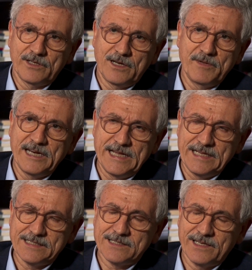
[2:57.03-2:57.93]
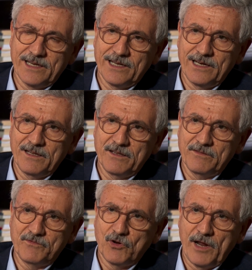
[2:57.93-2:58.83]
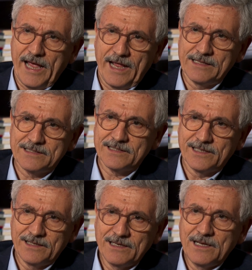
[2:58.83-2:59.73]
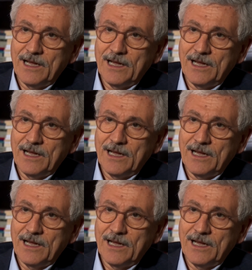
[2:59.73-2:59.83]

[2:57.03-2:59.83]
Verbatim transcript: delle milizie, alle violenze,